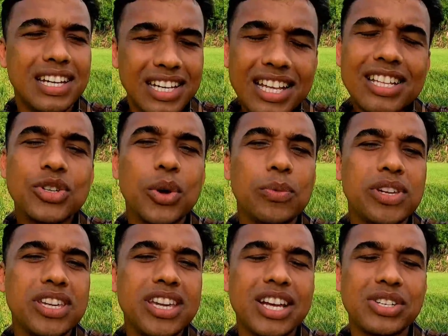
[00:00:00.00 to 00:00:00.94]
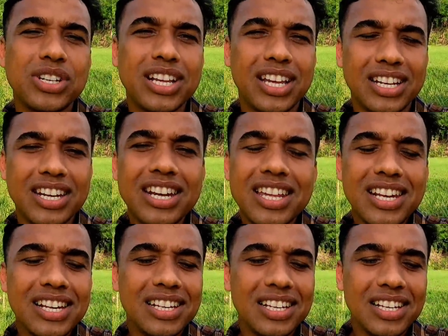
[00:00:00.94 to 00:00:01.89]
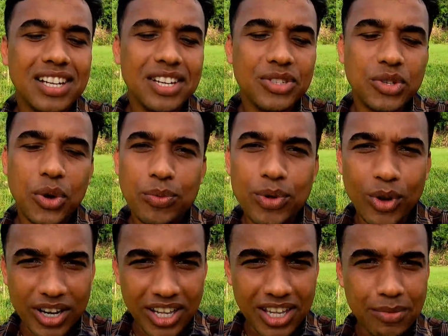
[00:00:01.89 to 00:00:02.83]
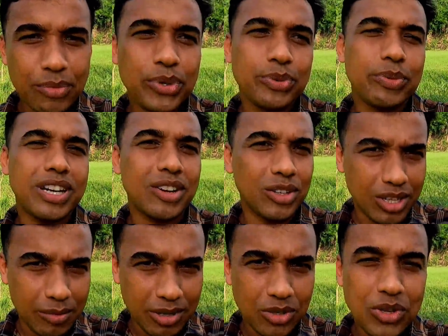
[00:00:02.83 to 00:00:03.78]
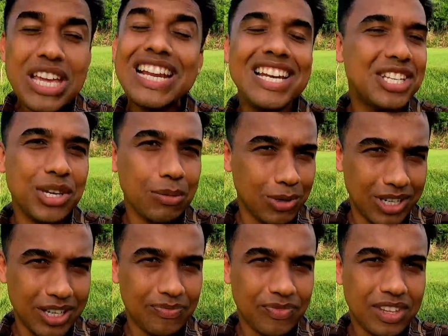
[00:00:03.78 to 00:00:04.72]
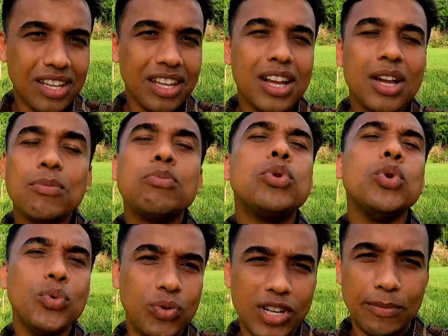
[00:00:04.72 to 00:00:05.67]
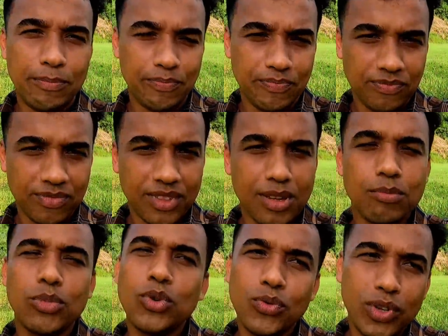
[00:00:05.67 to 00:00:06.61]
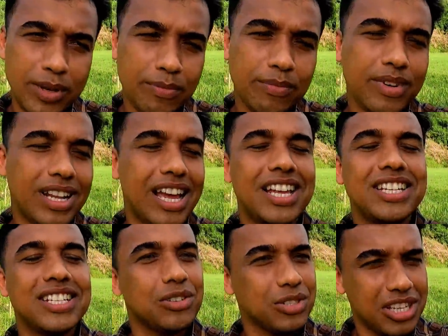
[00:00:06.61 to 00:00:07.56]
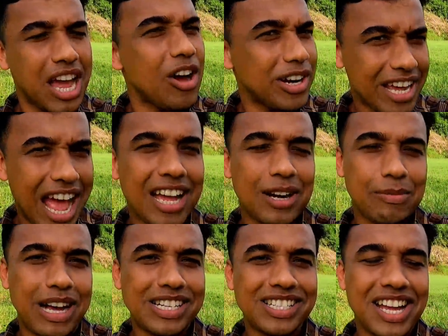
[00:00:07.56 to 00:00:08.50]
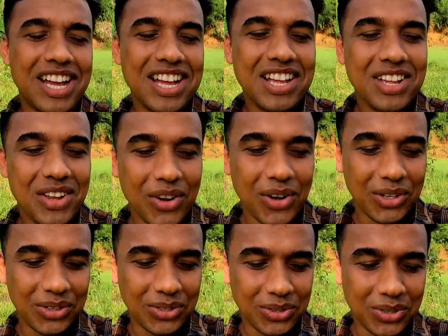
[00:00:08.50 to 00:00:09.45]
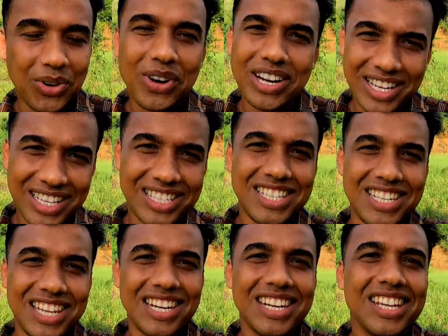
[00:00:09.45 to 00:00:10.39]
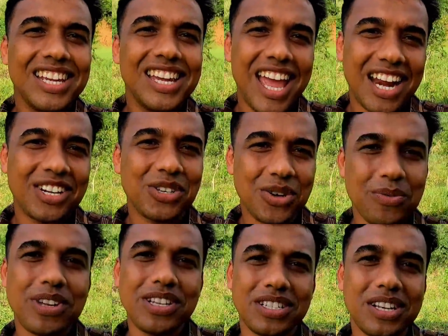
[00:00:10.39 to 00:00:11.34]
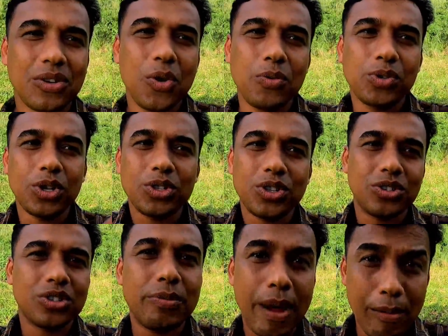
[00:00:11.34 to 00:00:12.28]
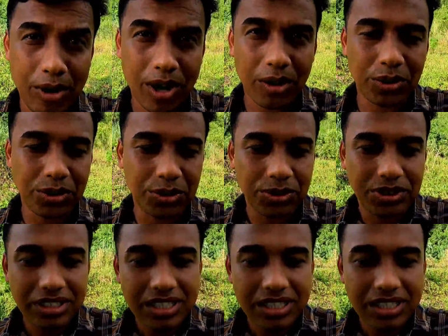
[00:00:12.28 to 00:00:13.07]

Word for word: নীল ছবি কি আসলে নীল ছবি অনেকেই বুঝবে না হয়তো আমি একটু ইংলিশে বলি ব্লু ফিল্ম ব্লু ফিল্ম এটা হচ্ছে অনেক আগের ভাষা হয়তো অনেকে চিনেন একটা সময় এটা খুব সচরাচর ব্যবহার হইতো